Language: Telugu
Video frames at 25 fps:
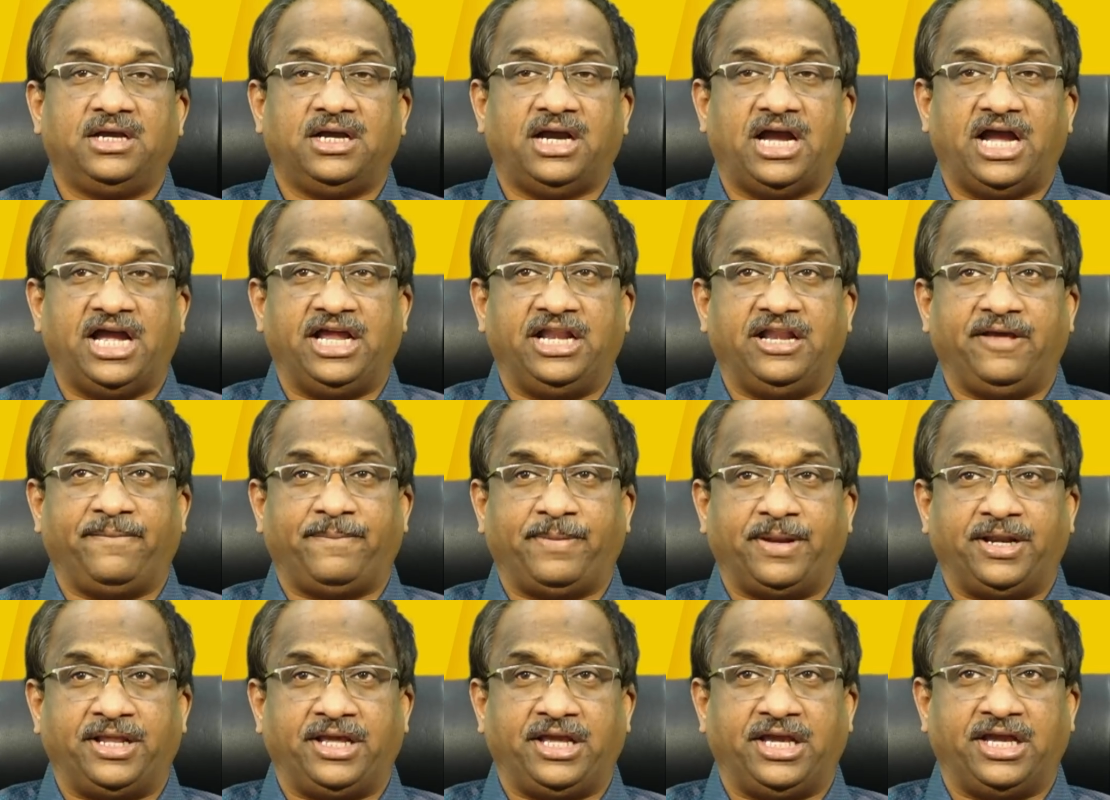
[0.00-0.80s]
ఆయన
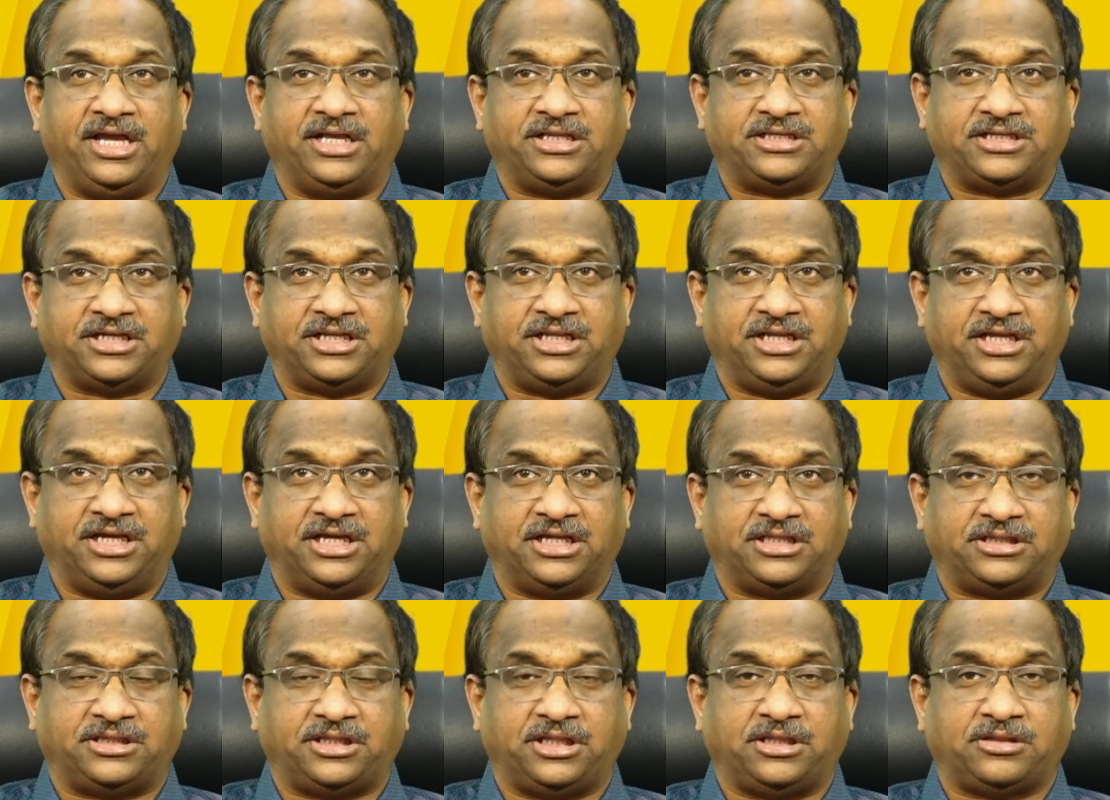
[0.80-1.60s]
పైన ఏ
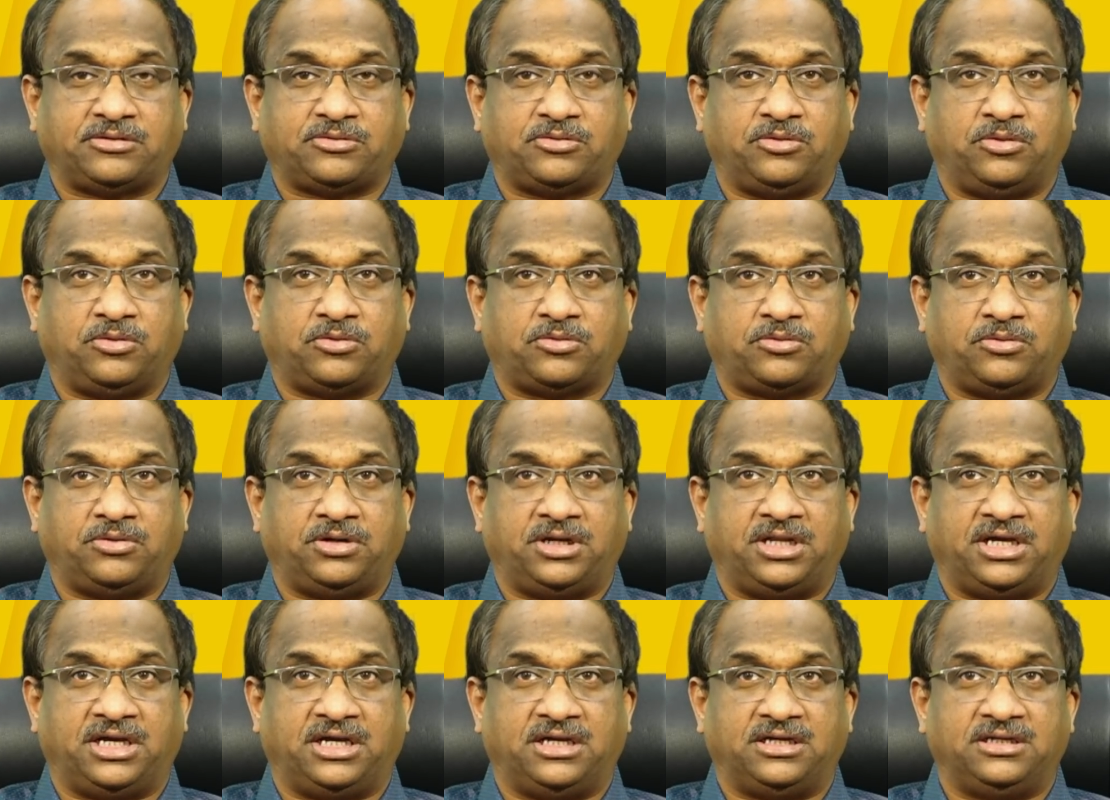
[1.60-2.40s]
చర్య
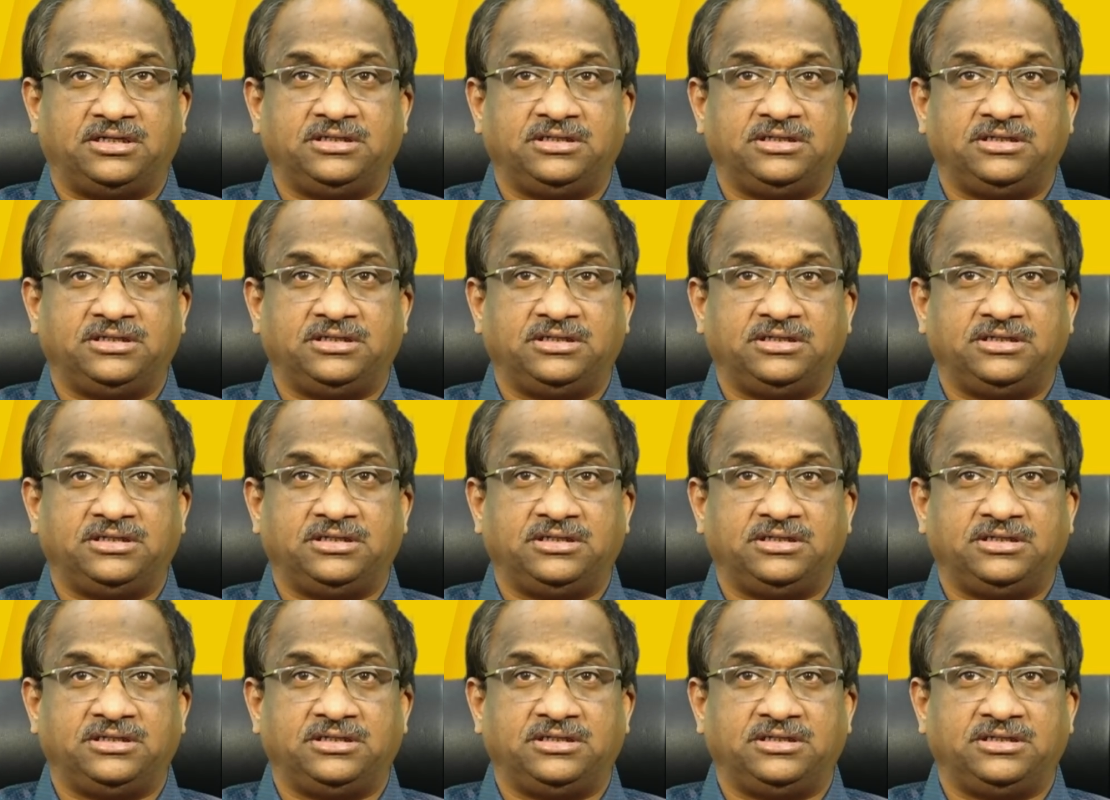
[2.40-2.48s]
తీసుకోకుండా